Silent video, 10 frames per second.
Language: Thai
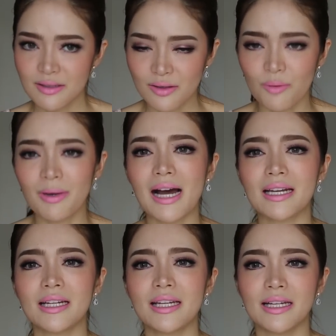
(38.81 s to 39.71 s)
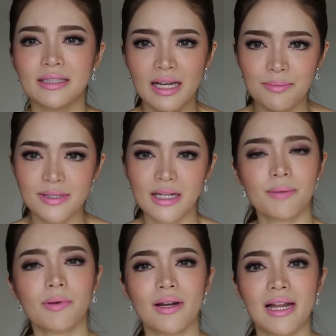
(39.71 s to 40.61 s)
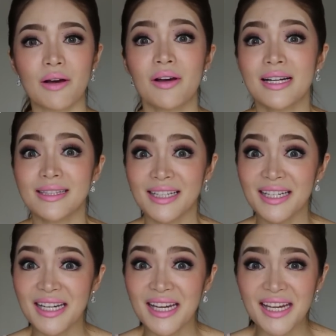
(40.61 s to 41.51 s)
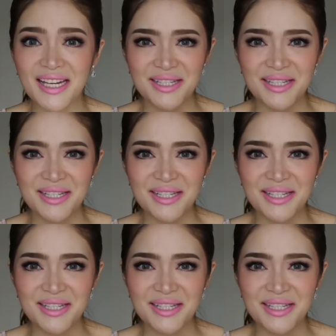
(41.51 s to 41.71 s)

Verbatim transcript: สองพาร์ทนั้นเนี่ยทำเสร็จเรียบร้อยแล้วแต่ทีนี้